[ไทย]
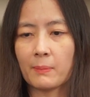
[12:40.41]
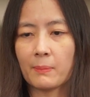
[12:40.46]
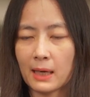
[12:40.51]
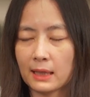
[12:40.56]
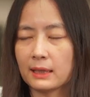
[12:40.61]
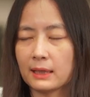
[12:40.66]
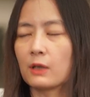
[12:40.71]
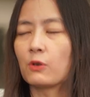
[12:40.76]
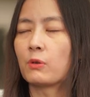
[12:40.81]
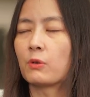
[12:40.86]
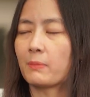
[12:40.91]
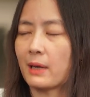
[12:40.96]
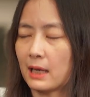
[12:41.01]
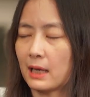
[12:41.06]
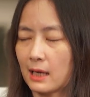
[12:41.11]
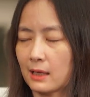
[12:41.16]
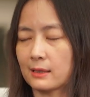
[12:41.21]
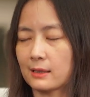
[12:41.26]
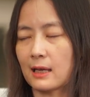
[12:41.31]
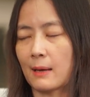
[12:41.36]
ภายใต้กฎหมาย
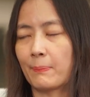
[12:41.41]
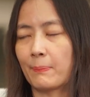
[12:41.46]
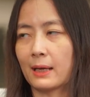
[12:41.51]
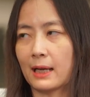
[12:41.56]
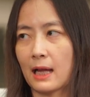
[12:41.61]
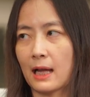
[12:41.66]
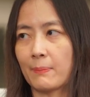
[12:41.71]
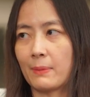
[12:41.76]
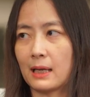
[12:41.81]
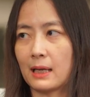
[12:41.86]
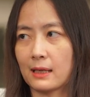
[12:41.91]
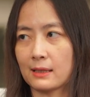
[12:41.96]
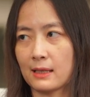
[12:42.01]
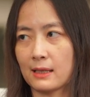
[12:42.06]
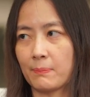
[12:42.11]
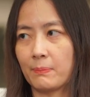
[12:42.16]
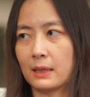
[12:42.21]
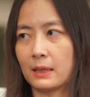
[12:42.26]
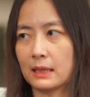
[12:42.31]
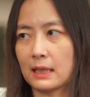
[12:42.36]
หลักทรัพย์ประกาศเป็นหลัก
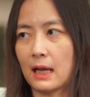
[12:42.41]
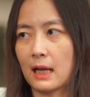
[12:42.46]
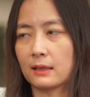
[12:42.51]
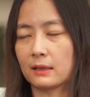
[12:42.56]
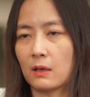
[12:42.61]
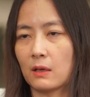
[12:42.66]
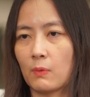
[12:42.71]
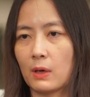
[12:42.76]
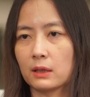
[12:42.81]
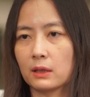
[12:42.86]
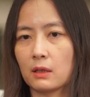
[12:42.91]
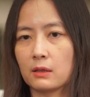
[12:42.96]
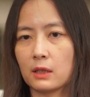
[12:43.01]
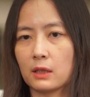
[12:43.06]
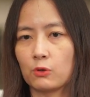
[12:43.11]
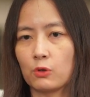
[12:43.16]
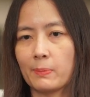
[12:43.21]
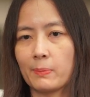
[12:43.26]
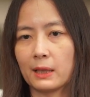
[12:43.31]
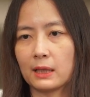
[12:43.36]
ทรัพย์เหมือนกันแต่ ว่าตอน
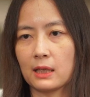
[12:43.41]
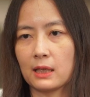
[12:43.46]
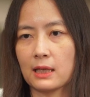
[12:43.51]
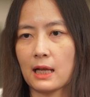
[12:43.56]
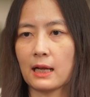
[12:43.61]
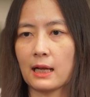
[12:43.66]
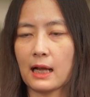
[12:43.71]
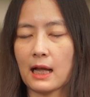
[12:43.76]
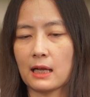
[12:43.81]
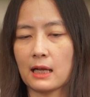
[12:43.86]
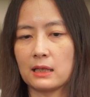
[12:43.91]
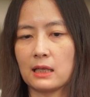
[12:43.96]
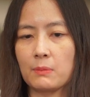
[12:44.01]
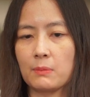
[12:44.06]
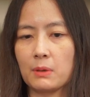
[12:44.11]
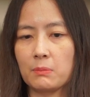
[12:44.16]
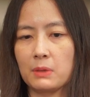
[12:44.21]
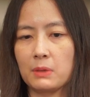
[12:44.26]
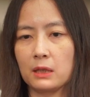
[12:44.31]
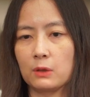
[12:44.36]
นั้นด้วยพัฒนาการ
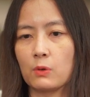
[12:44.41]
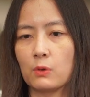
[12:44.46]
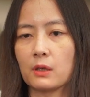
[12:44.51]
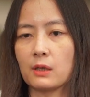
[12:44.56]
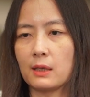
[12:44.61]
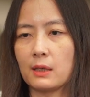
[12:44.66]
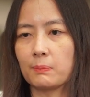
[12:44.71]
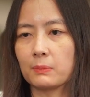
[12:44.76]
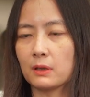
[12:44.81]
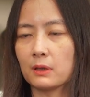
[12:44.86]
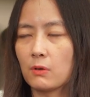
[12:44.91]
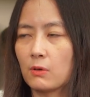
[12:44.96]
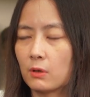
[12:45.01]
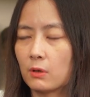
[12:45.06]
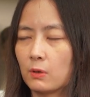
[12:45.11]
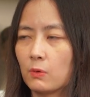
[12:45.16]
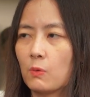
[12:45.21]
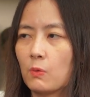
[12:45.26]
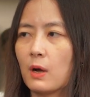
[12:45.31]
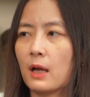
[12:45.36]
ที่มันมีตัวคริปโต
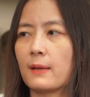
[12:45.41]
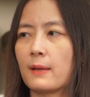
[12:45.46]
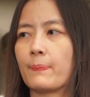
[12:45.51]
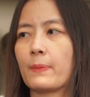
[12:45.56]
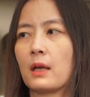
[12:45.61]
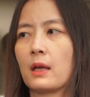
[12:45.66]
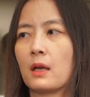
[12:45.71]
ด้วย